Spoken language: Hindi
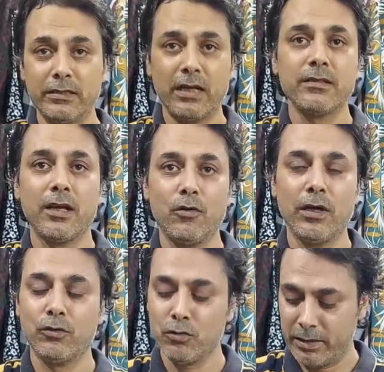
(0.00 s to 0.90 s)
तीन चार साल
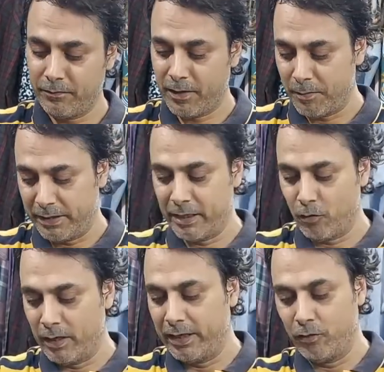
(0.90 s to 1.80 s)
हो गए तो उसकी फैब्रिक की
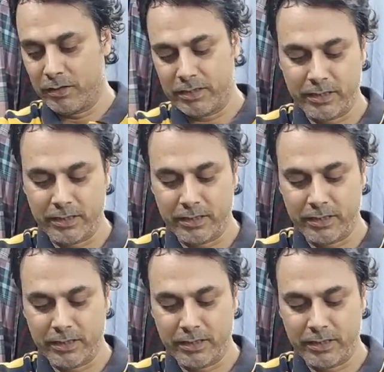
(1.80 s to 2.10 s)
क्वालिटी और